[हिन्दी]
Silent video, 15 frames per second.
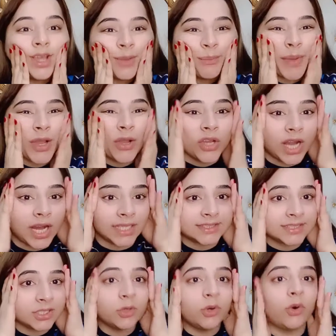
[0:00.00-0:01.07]
पे कोई
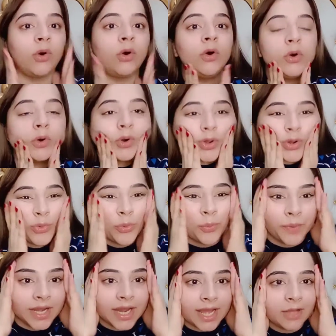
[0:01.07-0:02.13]
असर हो और
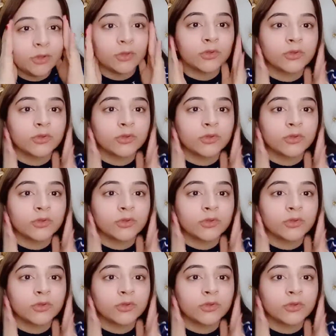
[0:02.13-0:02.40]
ऊपर आए और